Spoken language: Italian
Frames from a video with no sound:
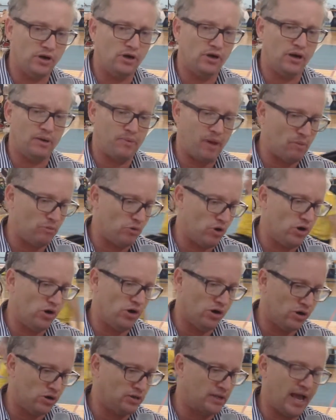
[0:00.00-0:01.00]

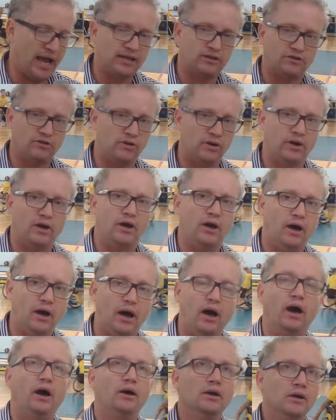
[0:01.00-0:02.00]
abbiamo dato
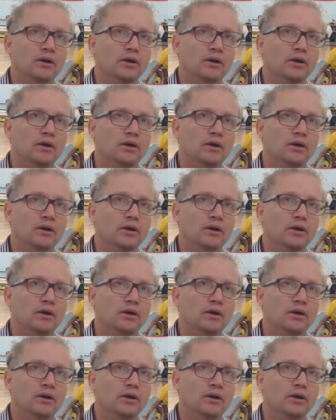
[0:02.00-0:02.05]
il,